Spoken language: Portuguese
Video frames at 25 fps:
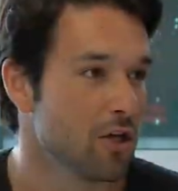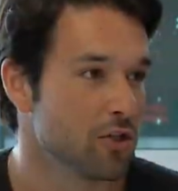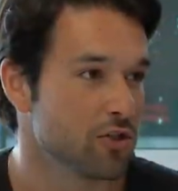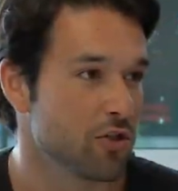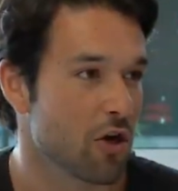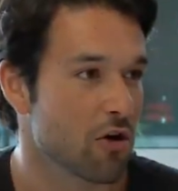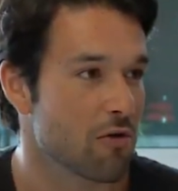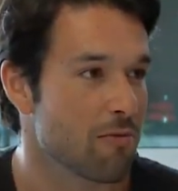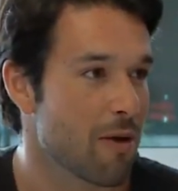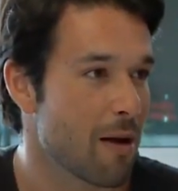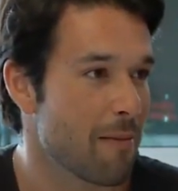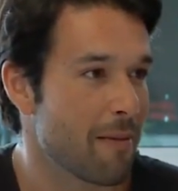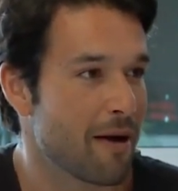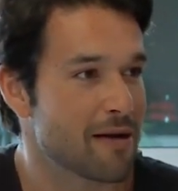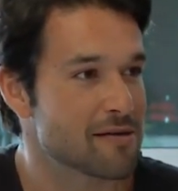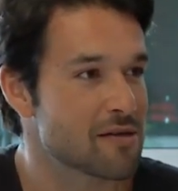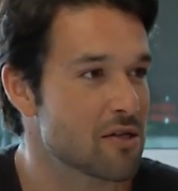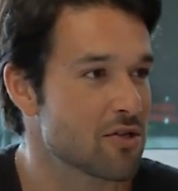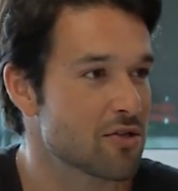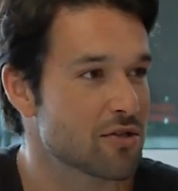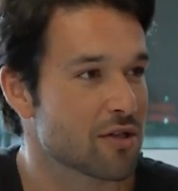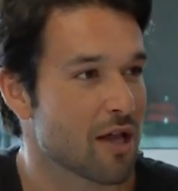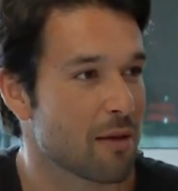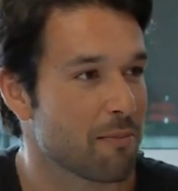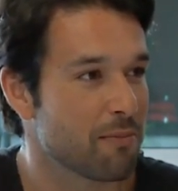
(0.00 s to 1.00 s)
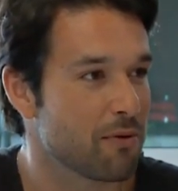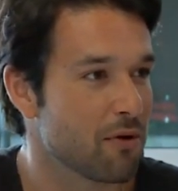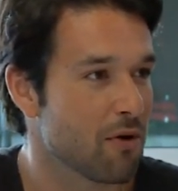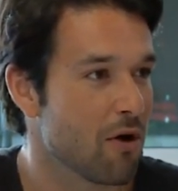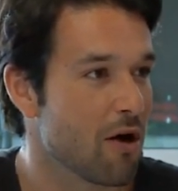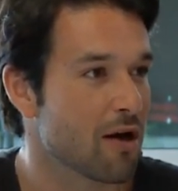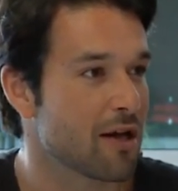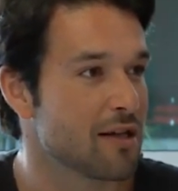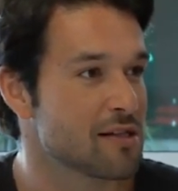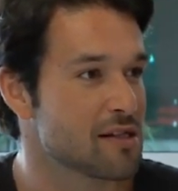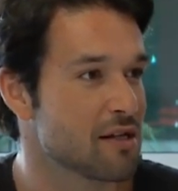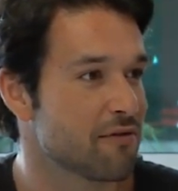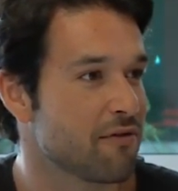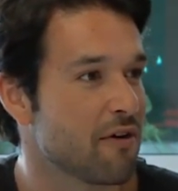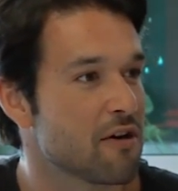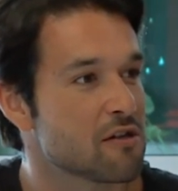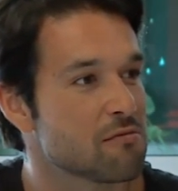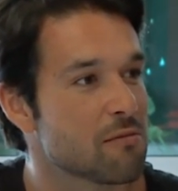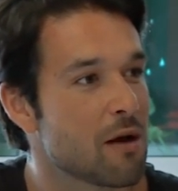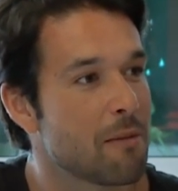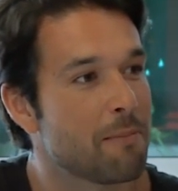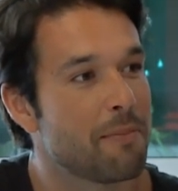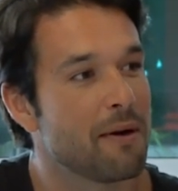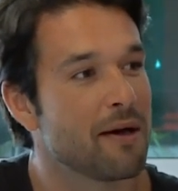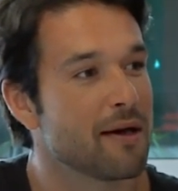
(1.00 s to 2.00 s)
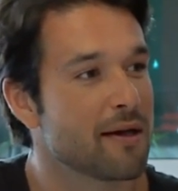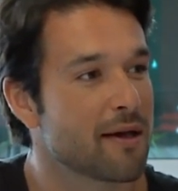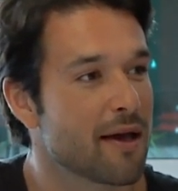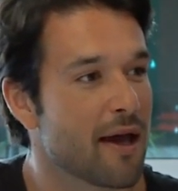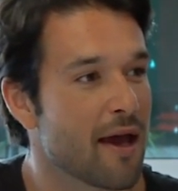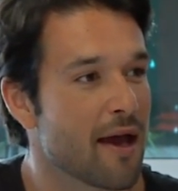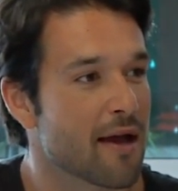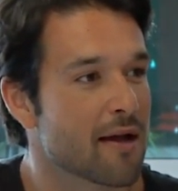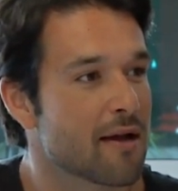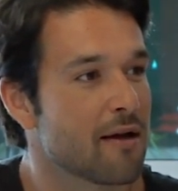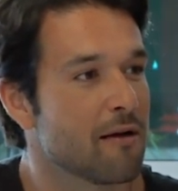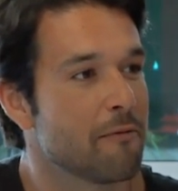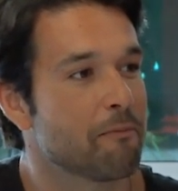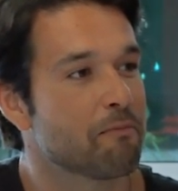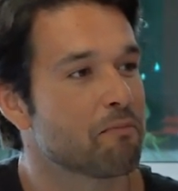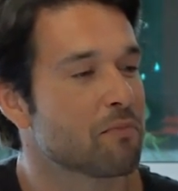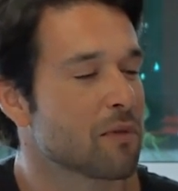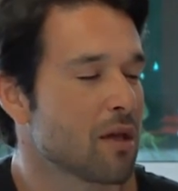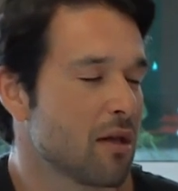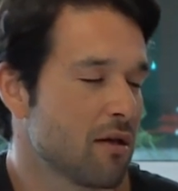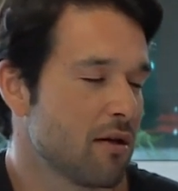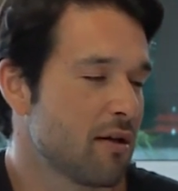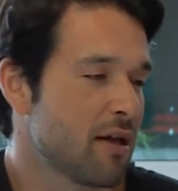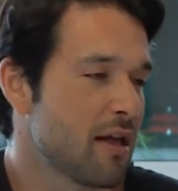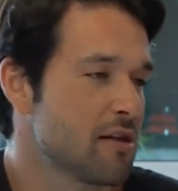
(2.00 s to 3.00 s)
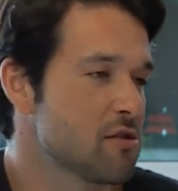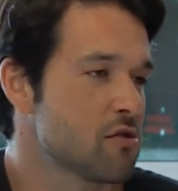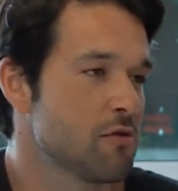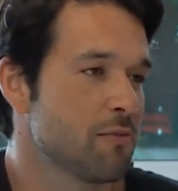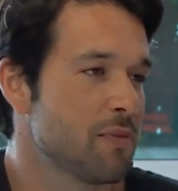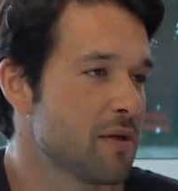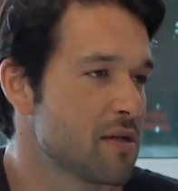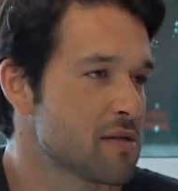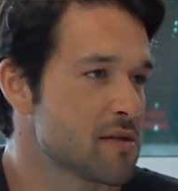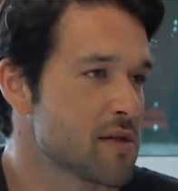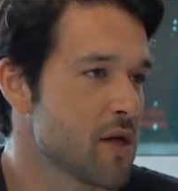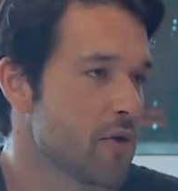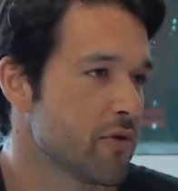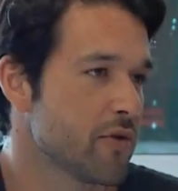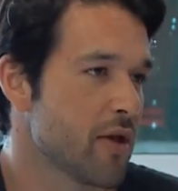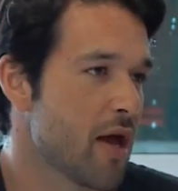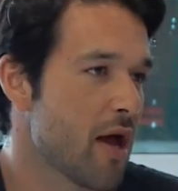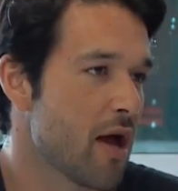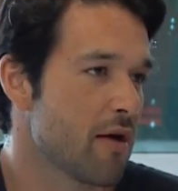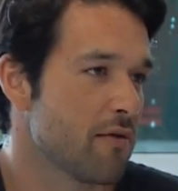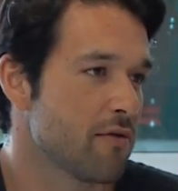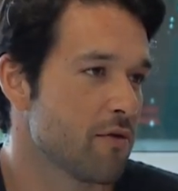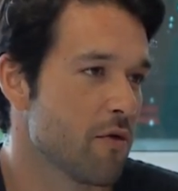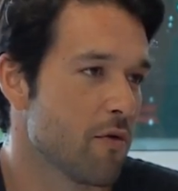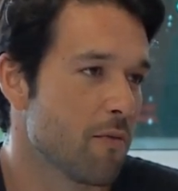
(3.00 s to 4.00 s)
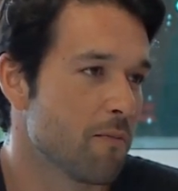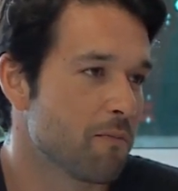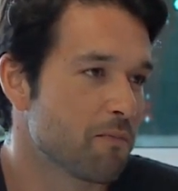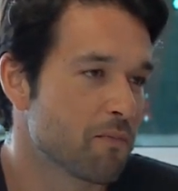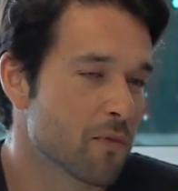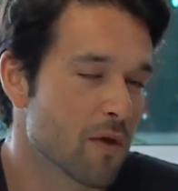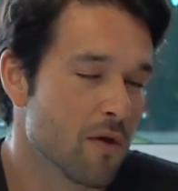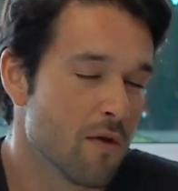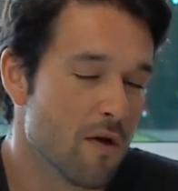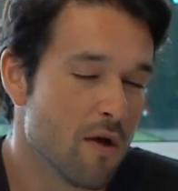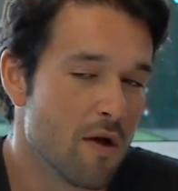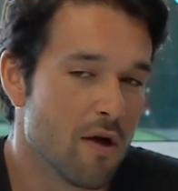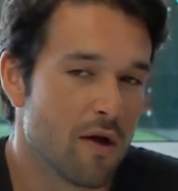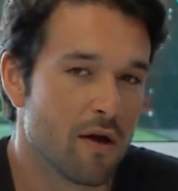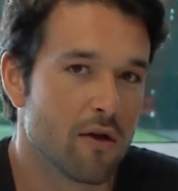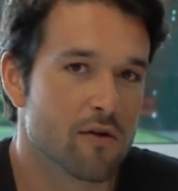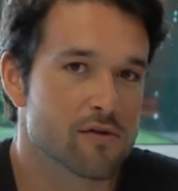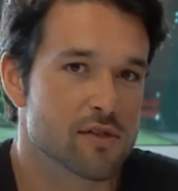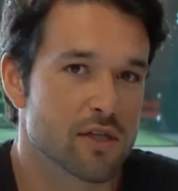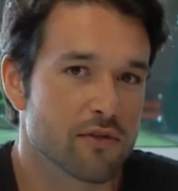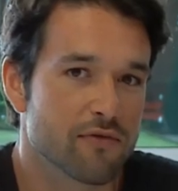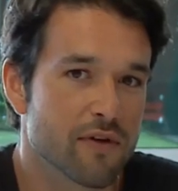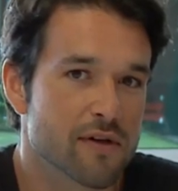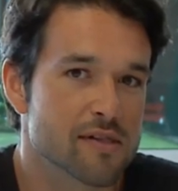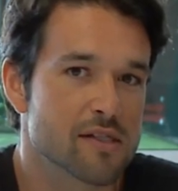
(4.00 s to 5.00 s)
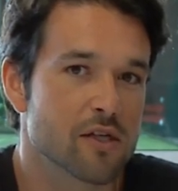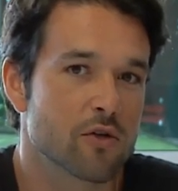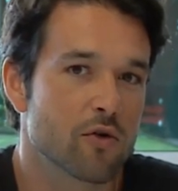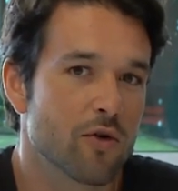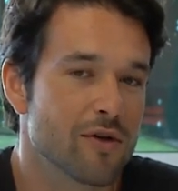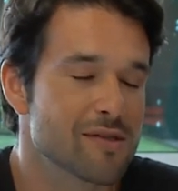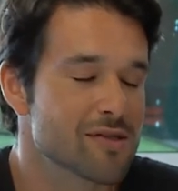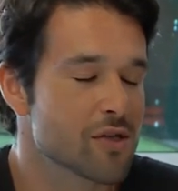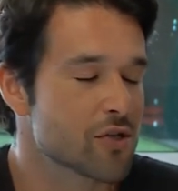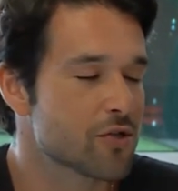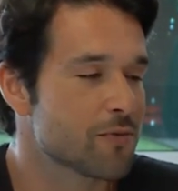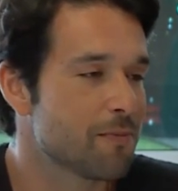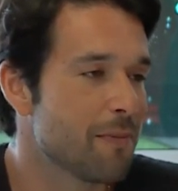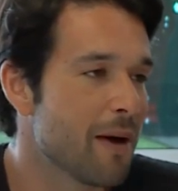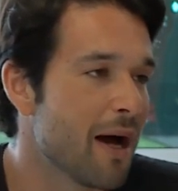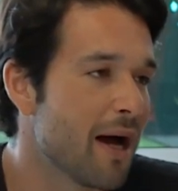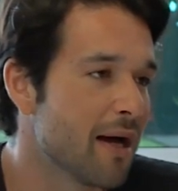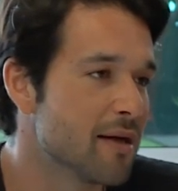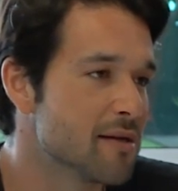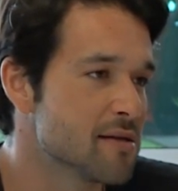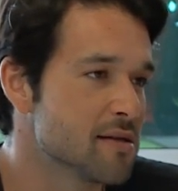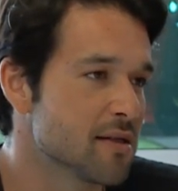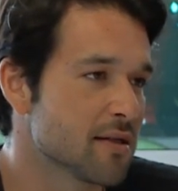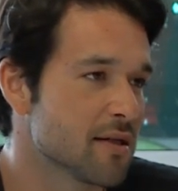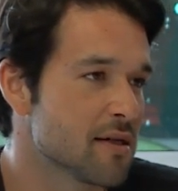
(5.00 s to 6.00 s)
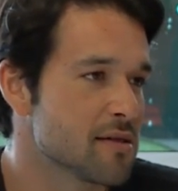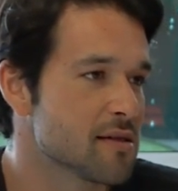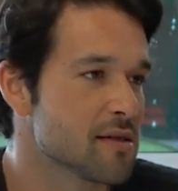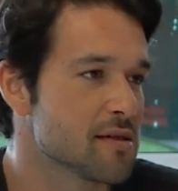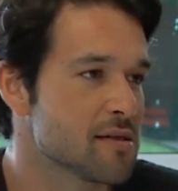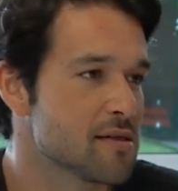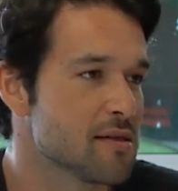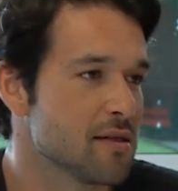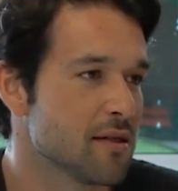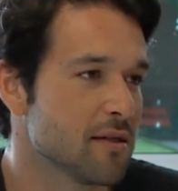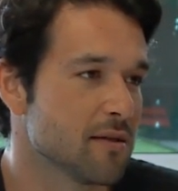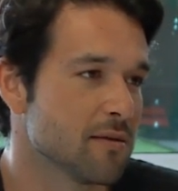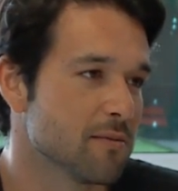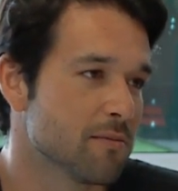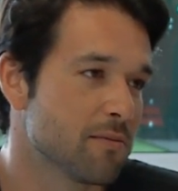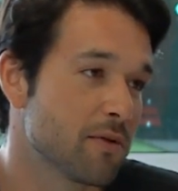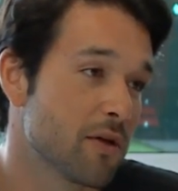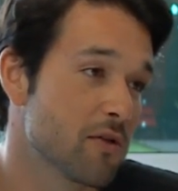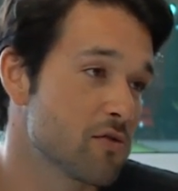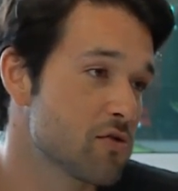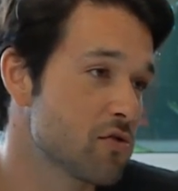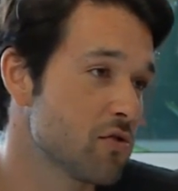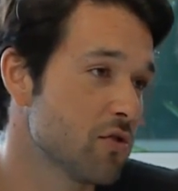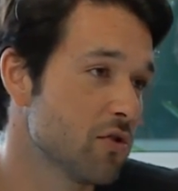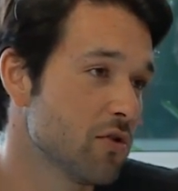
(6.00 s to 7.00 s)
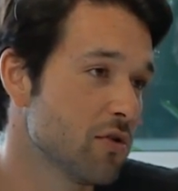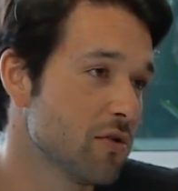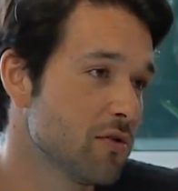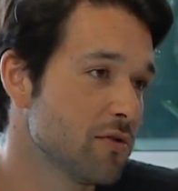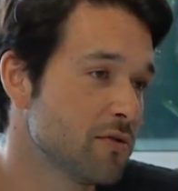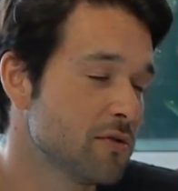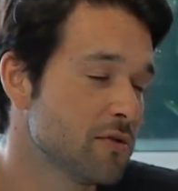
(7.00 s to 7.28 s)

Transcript: joga uma massa de tapioca e você faz uma panqueca que é super saudável. Você fazer coisas básicas, assim. Eu sou... Mas eu ouvi